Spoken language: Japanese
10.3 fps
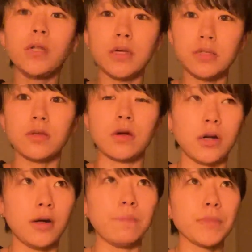がりやすいか
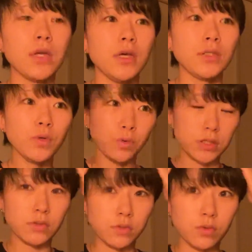ら、ショートに
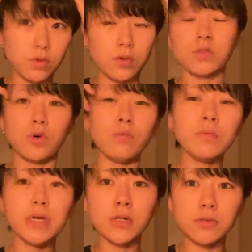すると、その重
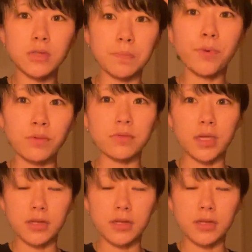みがなくなってブンって